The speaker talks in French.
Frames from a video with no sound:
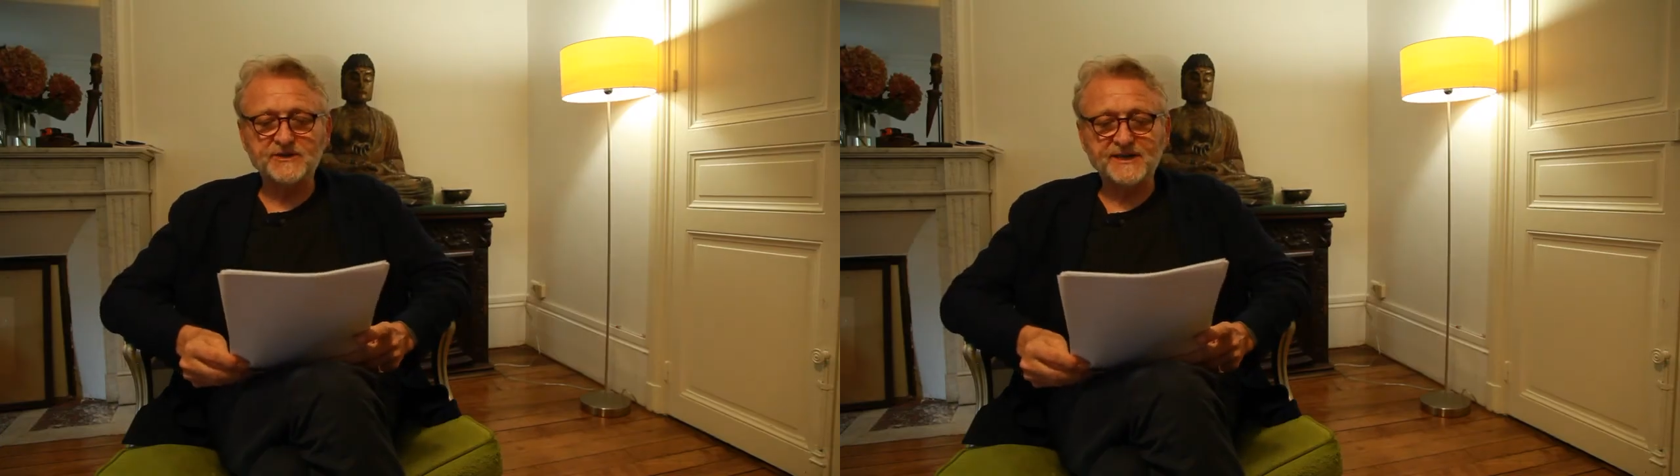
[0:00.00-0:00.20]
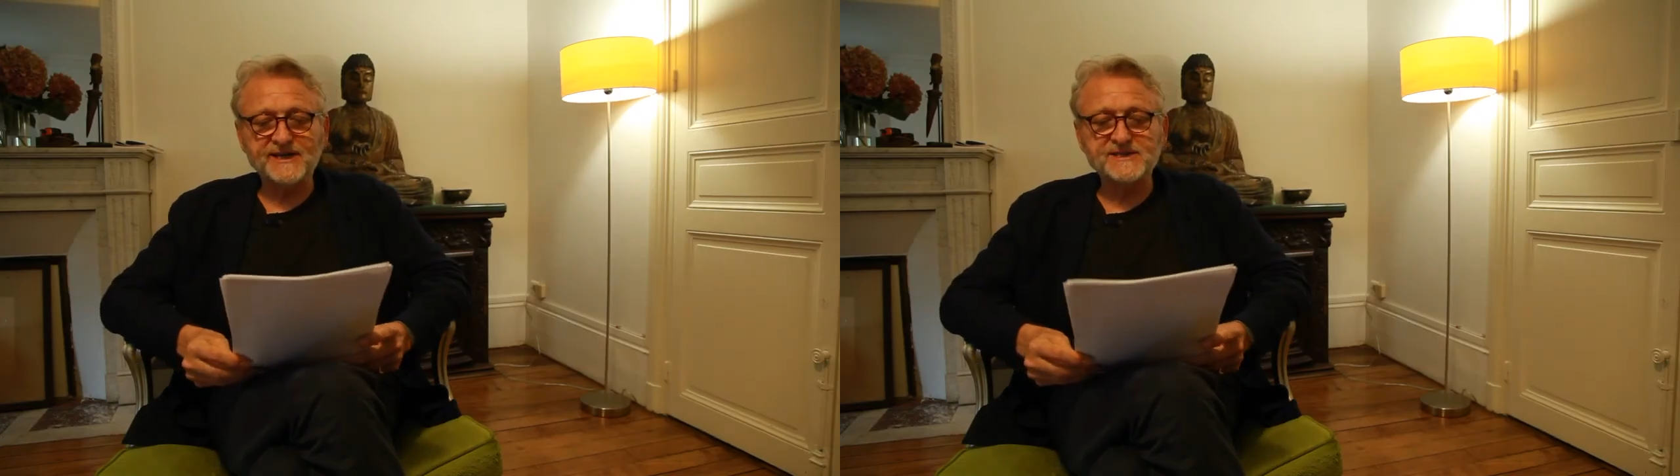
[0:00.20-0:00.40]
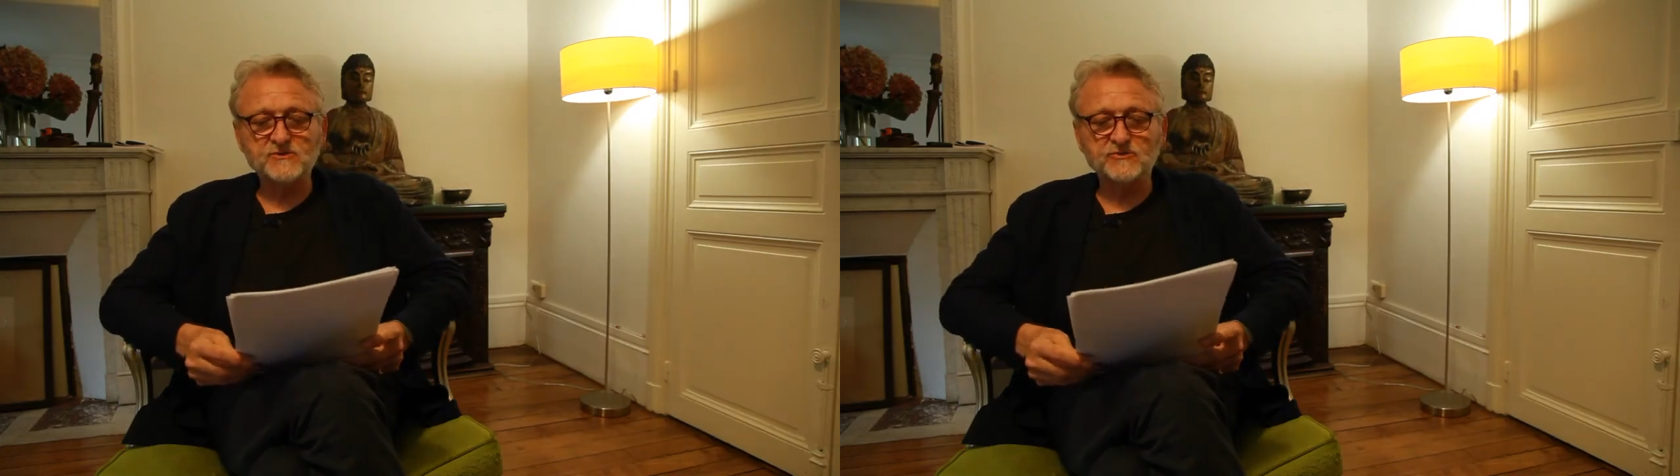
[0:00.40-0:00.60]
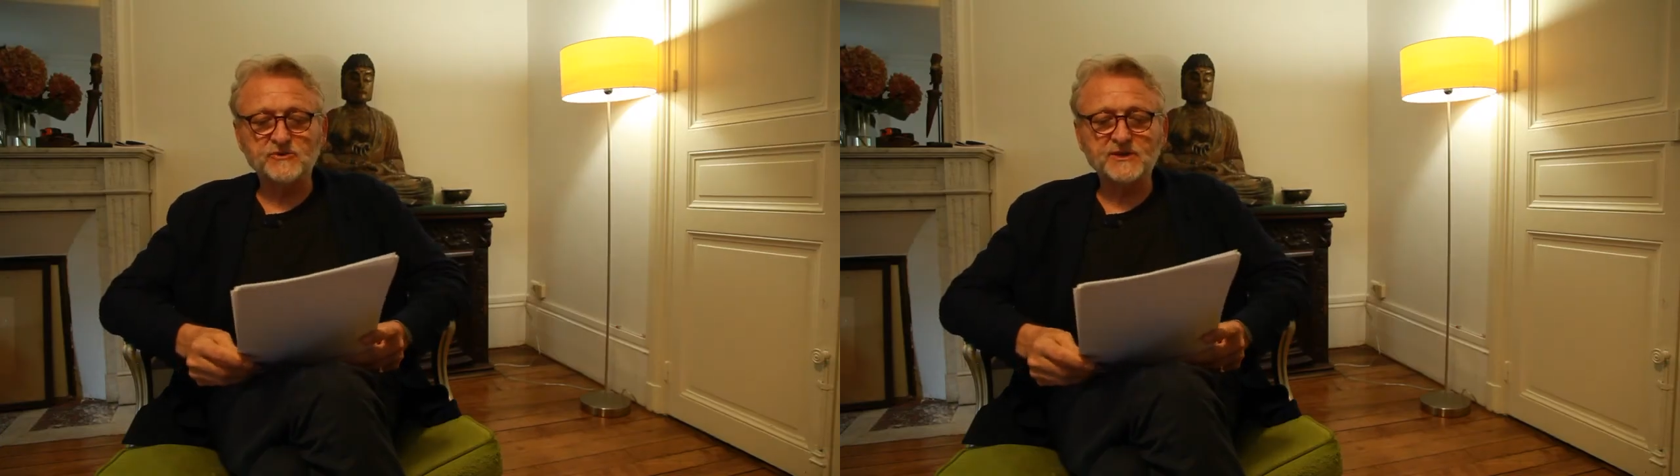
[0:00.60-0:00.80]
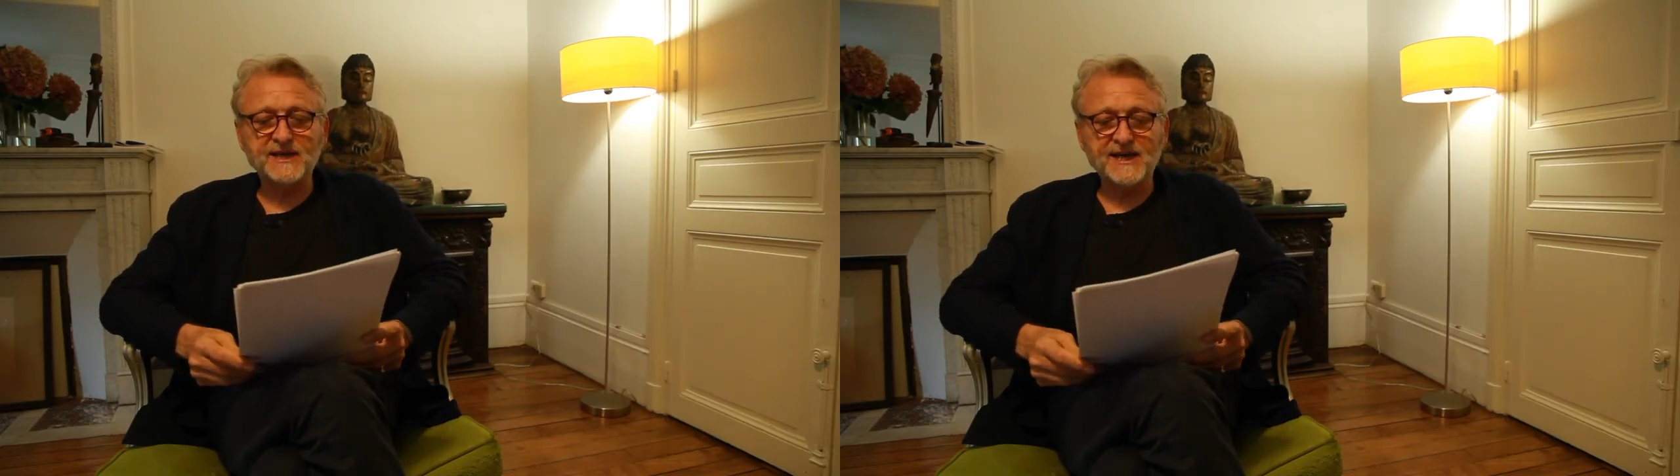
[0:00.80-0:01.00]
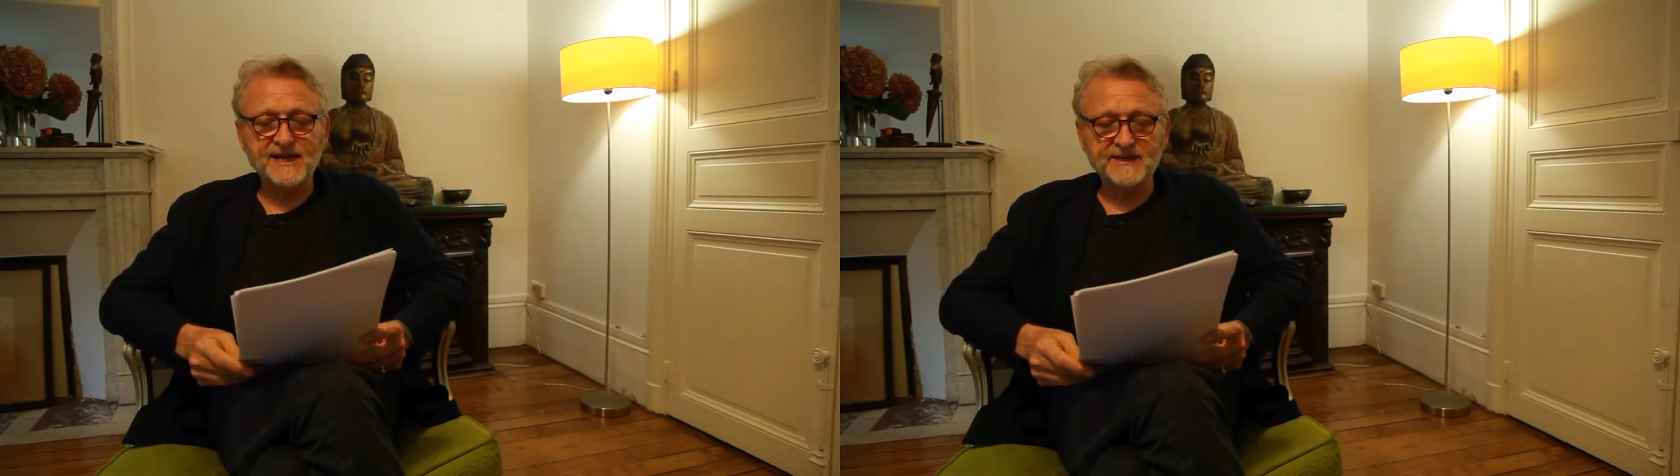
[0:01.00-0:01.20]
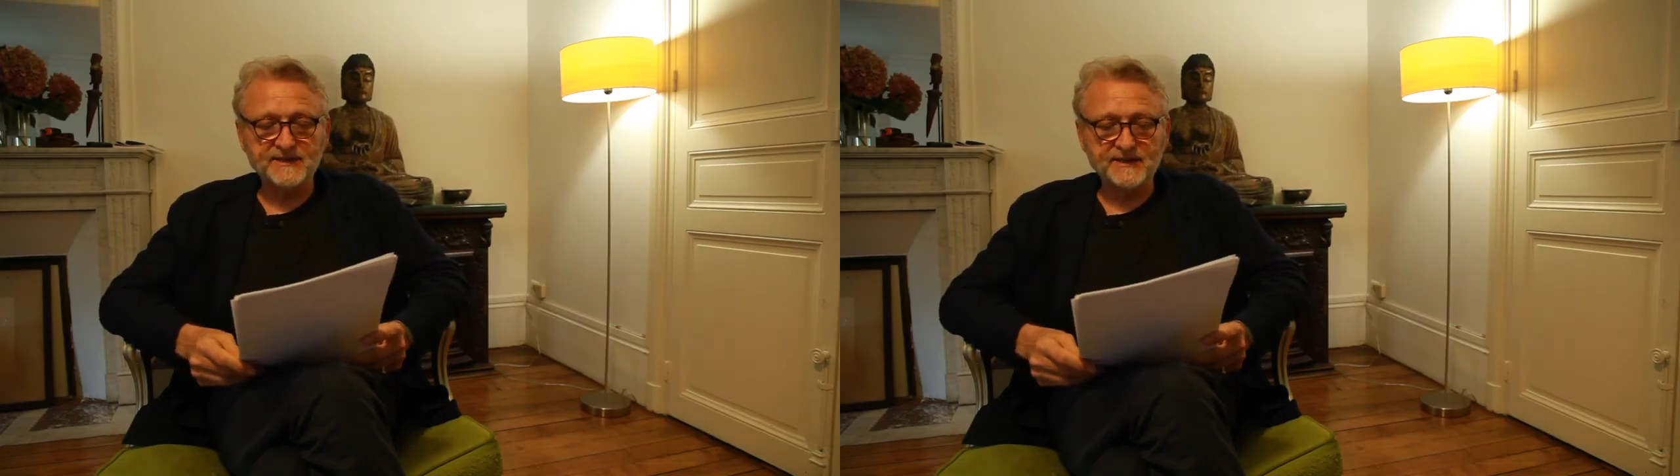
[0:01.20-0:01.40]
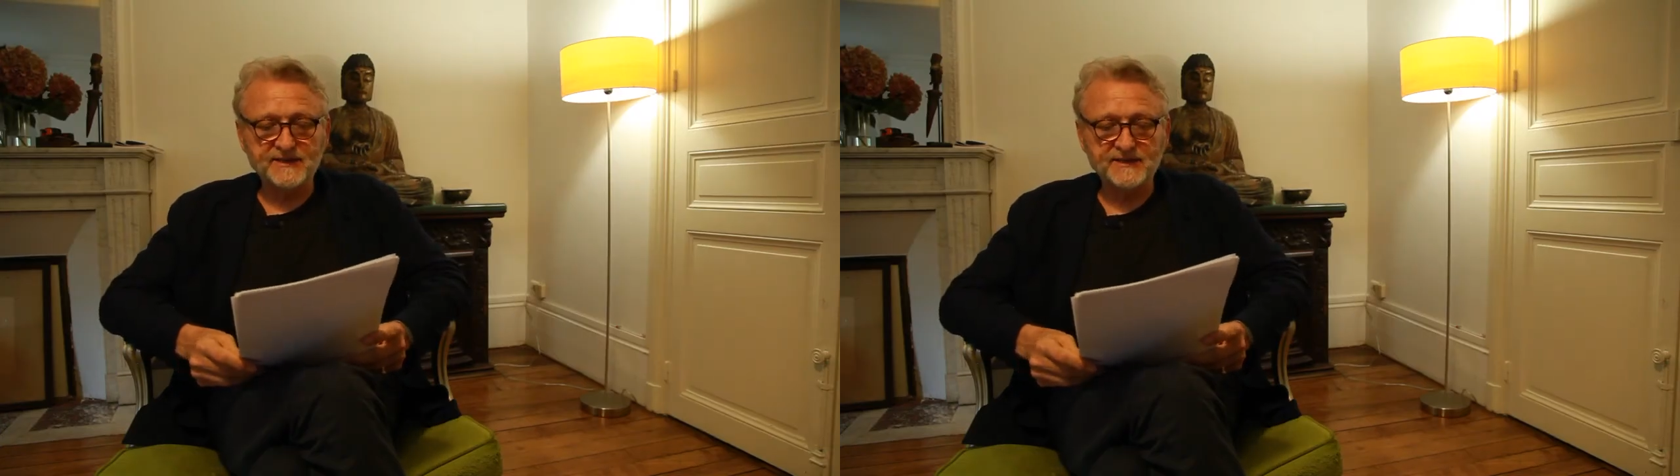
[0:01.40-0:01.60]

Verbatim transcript: raisons de craindre.